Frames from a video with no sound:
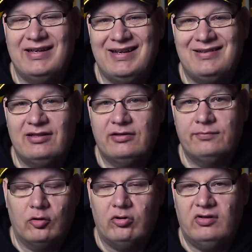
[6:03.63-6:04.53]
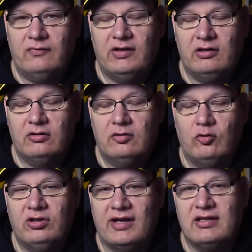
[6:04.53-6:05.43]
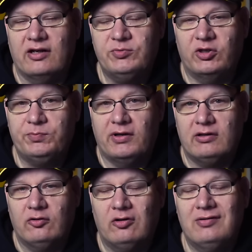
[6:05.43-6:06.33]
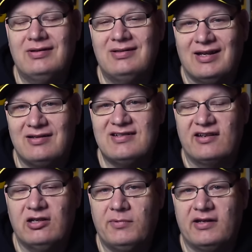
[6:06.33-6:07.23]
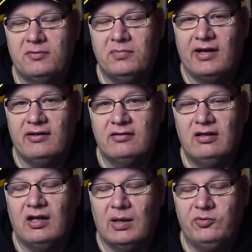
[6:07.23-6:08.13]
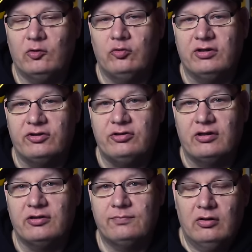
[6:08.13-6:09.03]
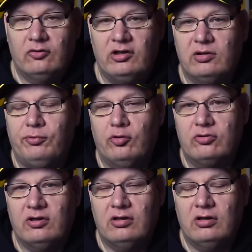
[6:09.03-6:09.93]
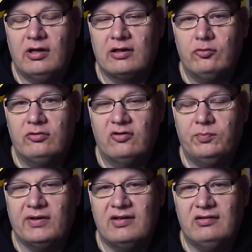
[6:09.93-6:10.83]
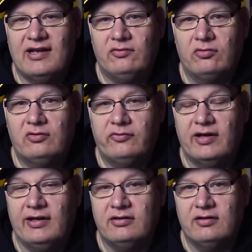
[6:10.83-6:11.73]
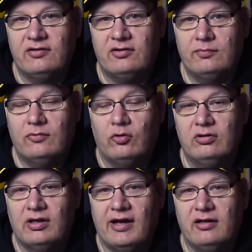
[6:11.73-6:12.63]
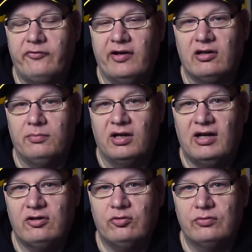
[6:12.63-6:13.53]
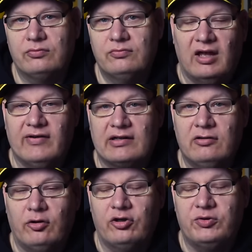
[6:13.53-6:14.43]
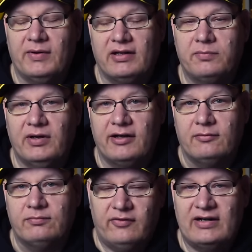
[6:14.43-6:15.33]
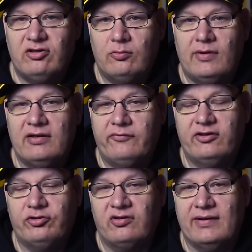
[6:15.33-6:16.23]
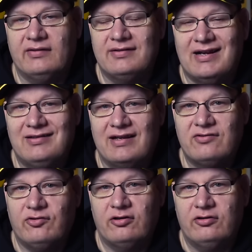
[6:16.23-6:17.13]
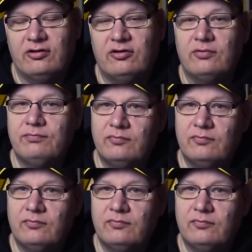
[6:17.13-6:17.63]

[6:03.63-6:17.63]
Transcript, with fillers: geht, kurze Wege und direkte Ansprechpartner, dann seid ihr bei den beiden absolut richtig. Solide Produkte, ein gutes Preis-Leistungs-Verhältnis und eine faire Beratung erwarten euch bei den beiden. Falls ihr über einen Versicherungswechsel nachdenken solltet,